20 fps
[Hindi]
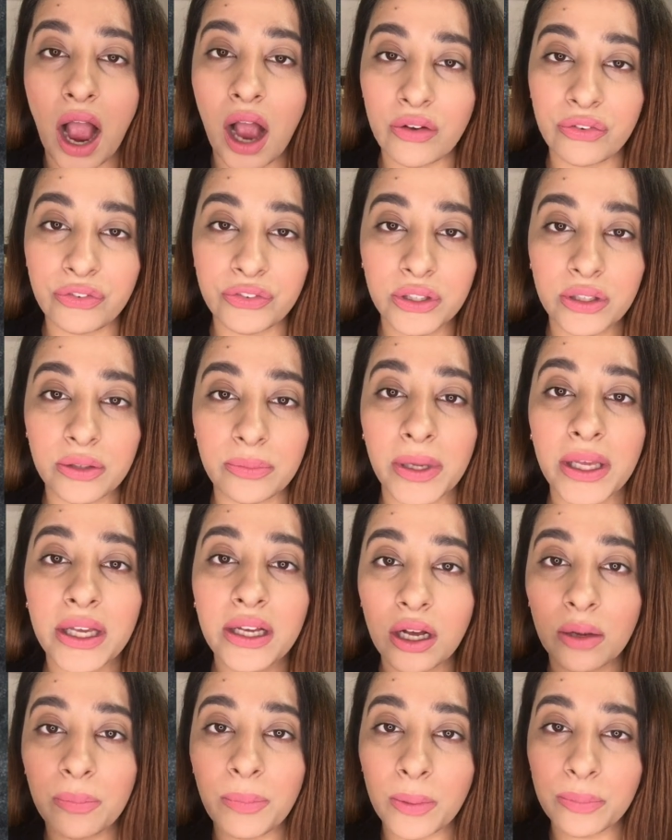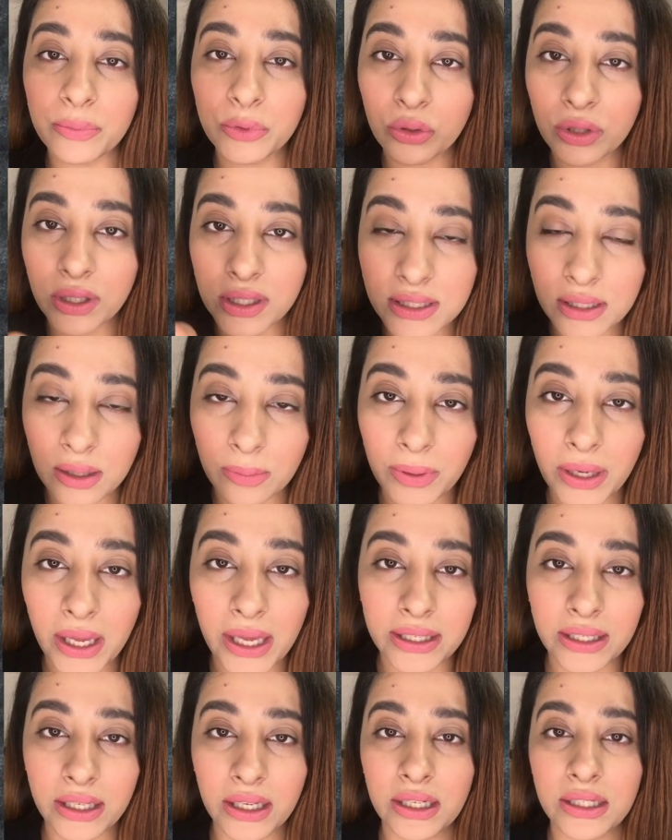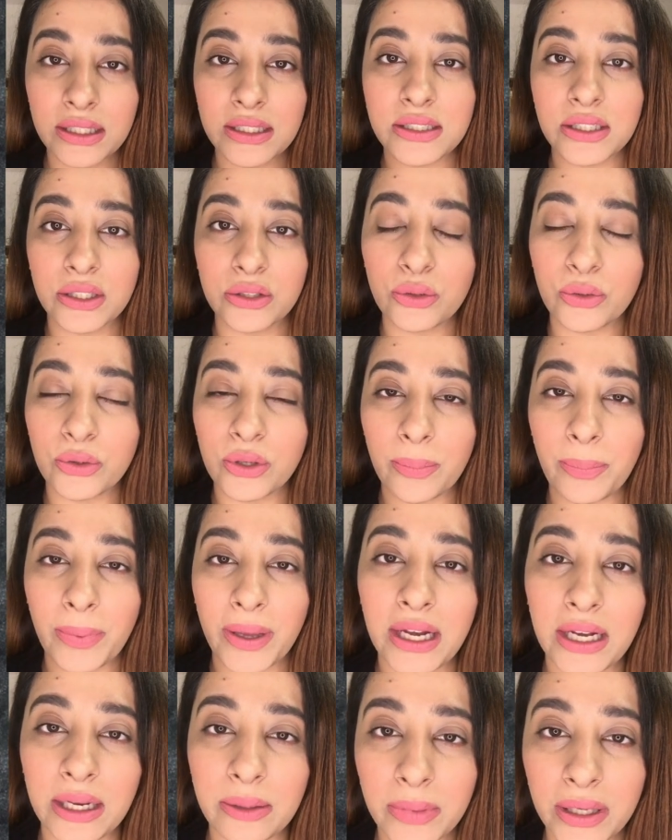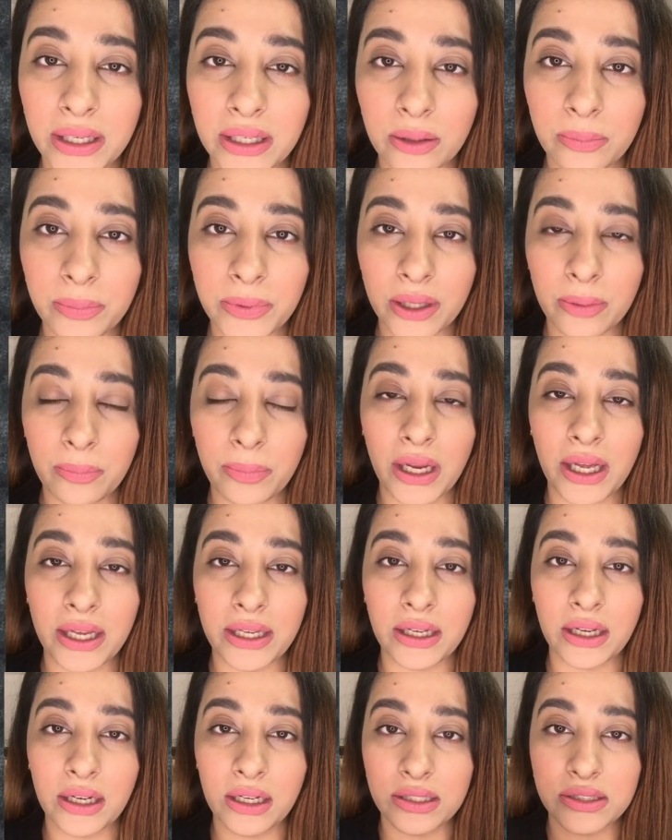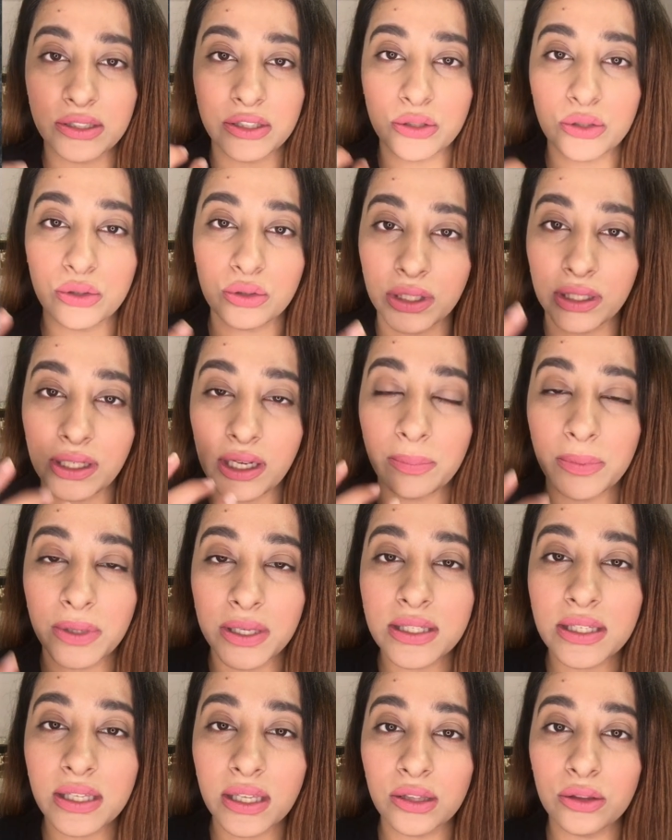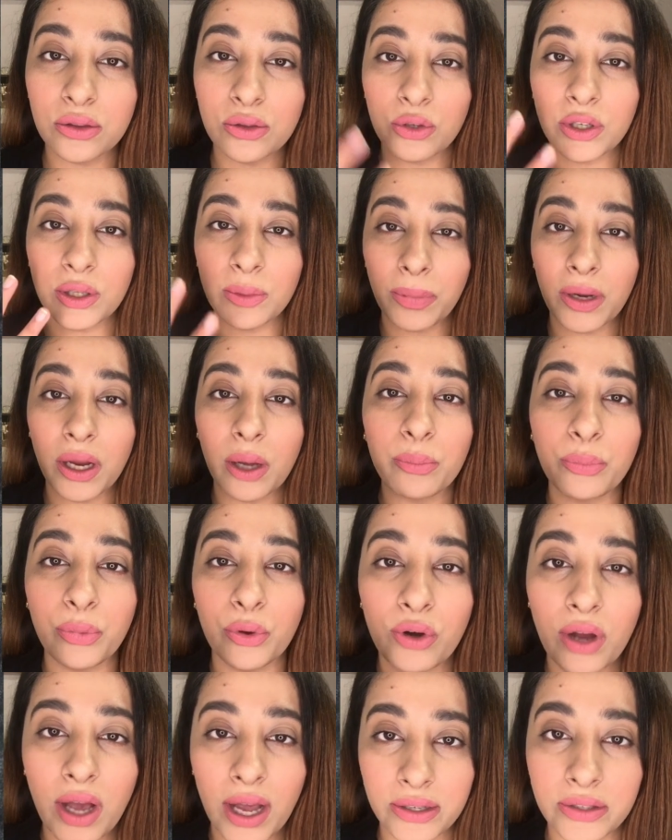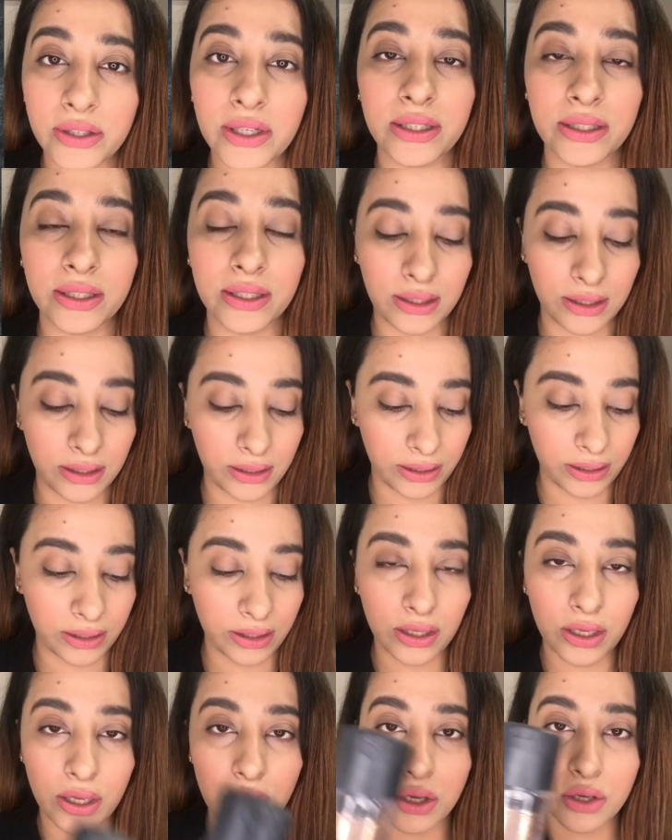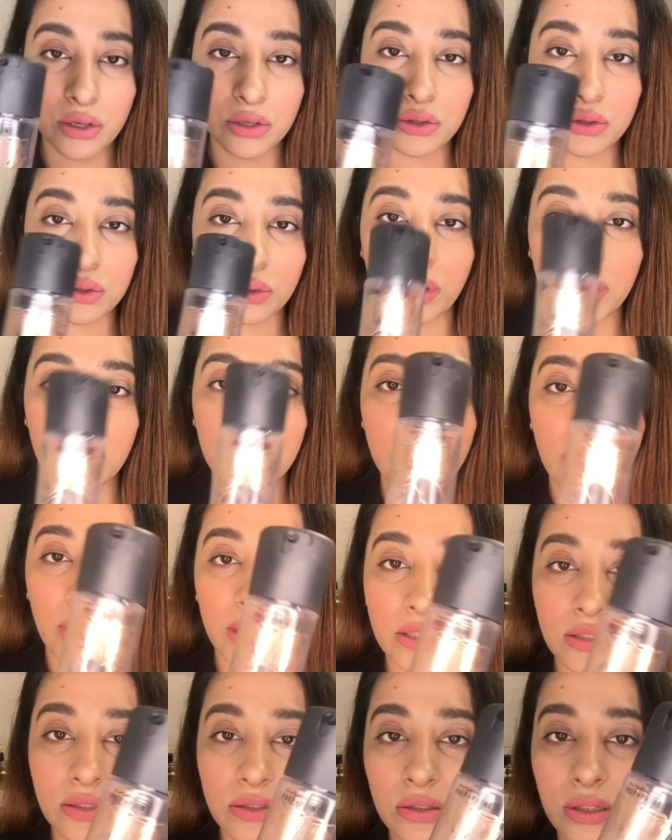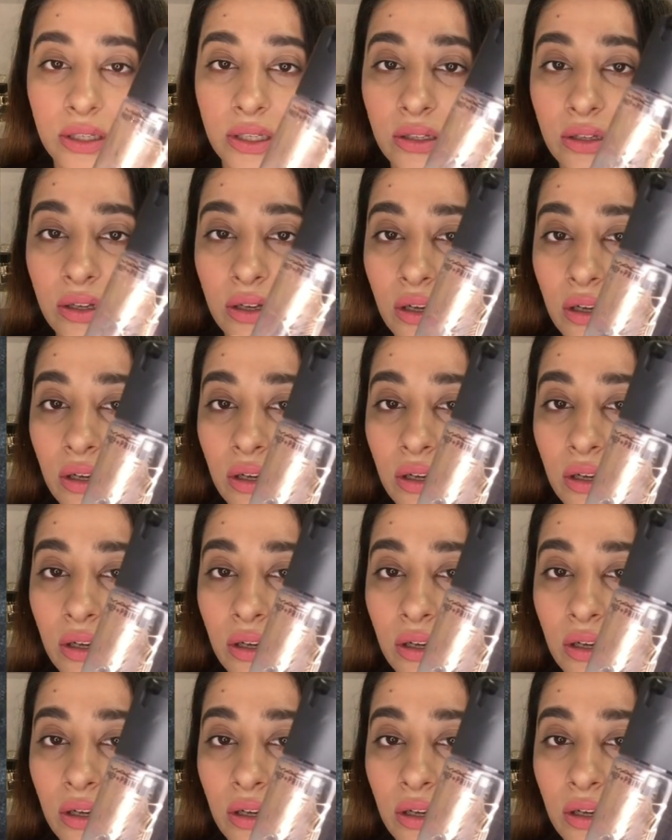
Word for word: आफ्टर मेकअप आप थोड़ा सा अप्लाई कर लीजिए थोड़ा पहले मेकअप के अप्लाई कर लीजिए सो दैट आपकी स्किन थोड़ी प्लम्प और हाइड्रेटेड लगे सो इन्वेस्ट इन